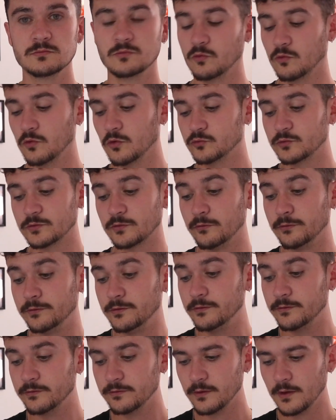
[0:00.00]
donc
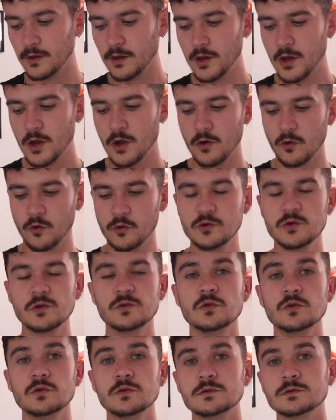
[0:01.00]
70 euh, au lieu
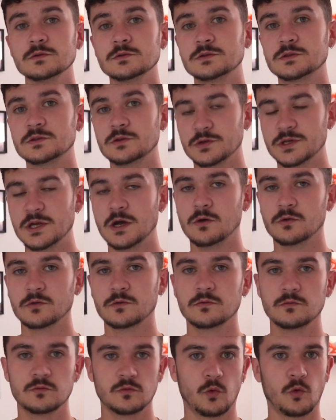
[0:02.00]
de
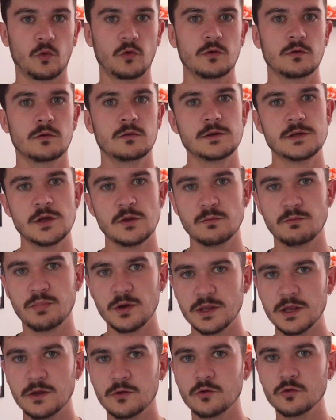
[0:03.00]
140. Donc il y a une
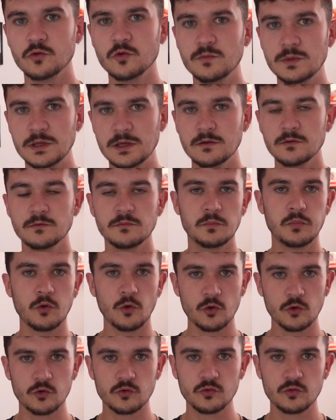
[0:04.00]
bonne économie pour le